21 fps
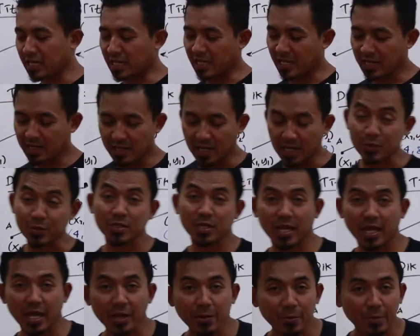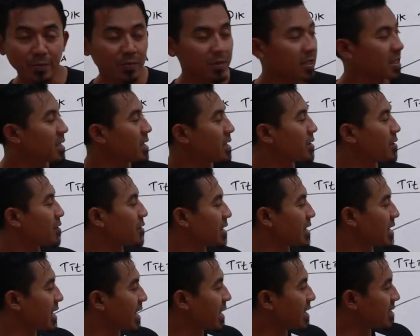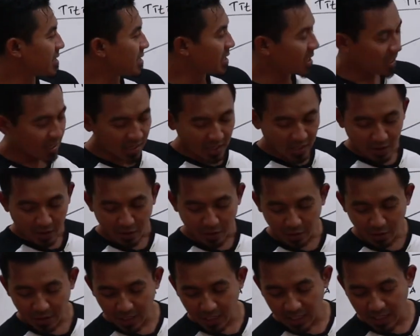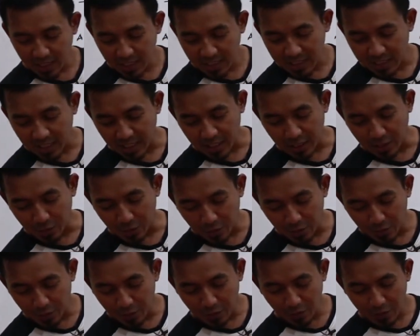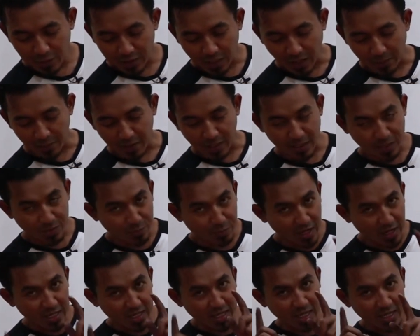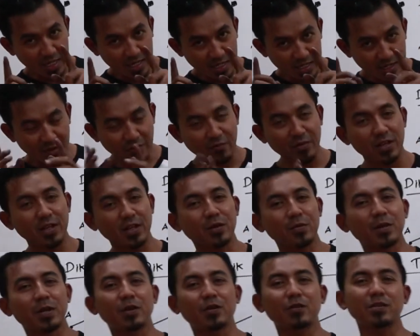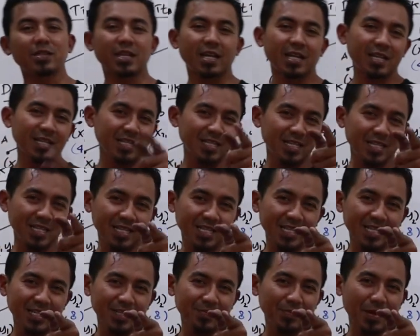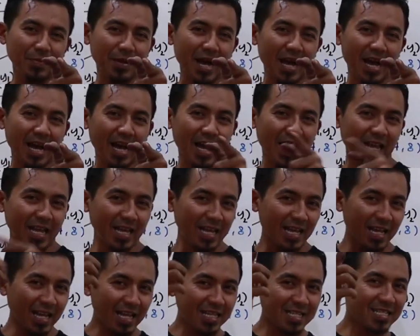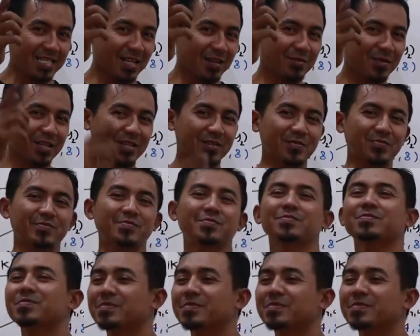gradien, nggak susah ya. Oke deh. Oke, see you. Sampai ketemu lagi di video berikutnya. Bye-bye. Assalamualaikum.